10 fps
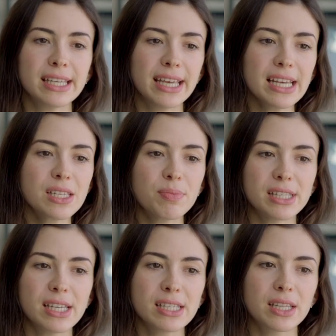Я себе
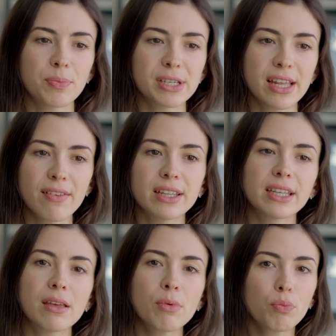здесь это поставила
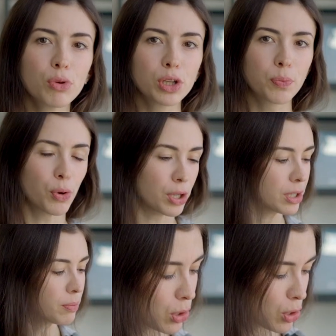такими буллет-поинтами.